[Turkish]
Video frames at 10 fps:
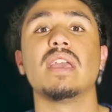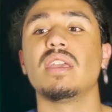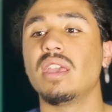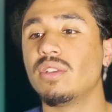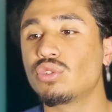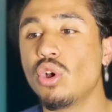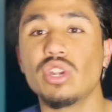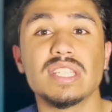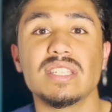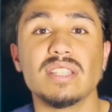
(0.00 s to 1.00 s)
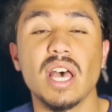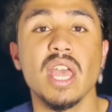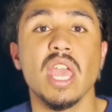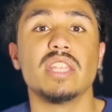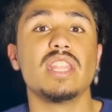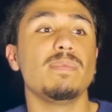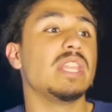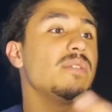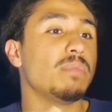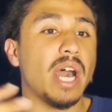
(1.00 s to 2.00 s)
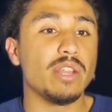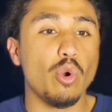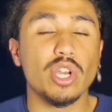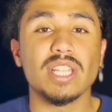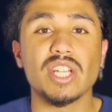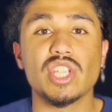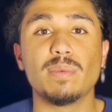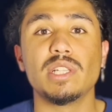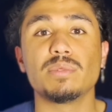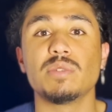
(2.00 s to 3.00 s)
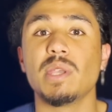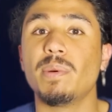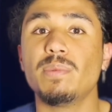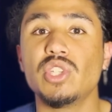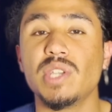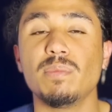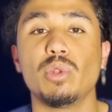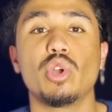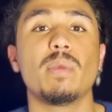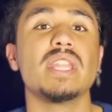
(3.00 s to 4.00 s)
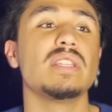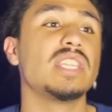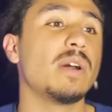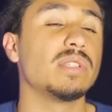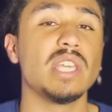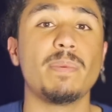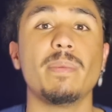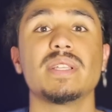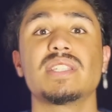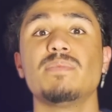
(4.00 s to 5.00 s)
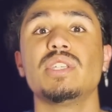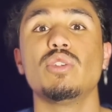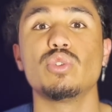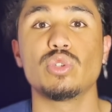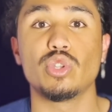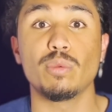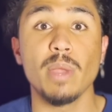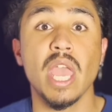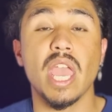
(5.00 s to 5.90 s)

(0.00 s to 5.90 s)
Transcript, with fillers: E, sonrasında ne bileyim hani o kadar çabalamışım yapabileceğimi biliyorum. Hani yapamazsam yine üzülürüm.